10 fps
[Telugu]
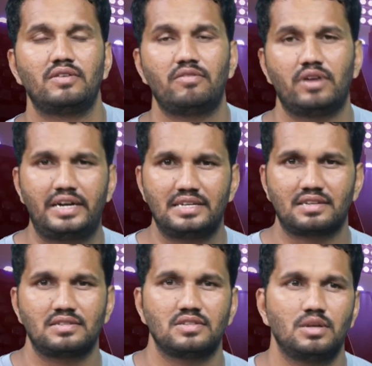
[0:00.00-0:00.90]
ఇవన్నీ
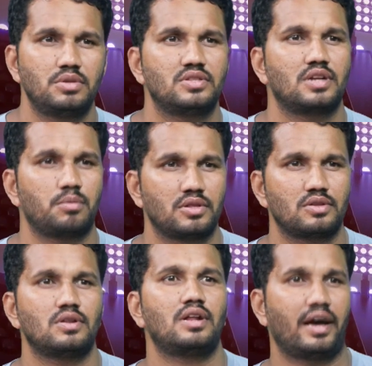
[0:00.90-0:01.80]
డిస్కస్ చేద్దాం నితిన్
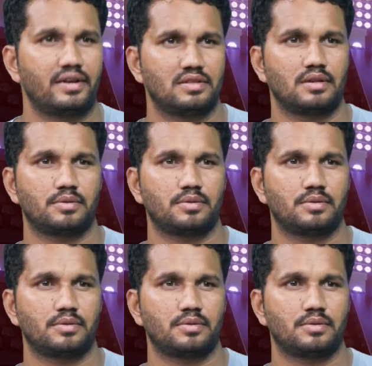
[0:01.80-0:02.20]
గమనంతో హాయ్ నితిన్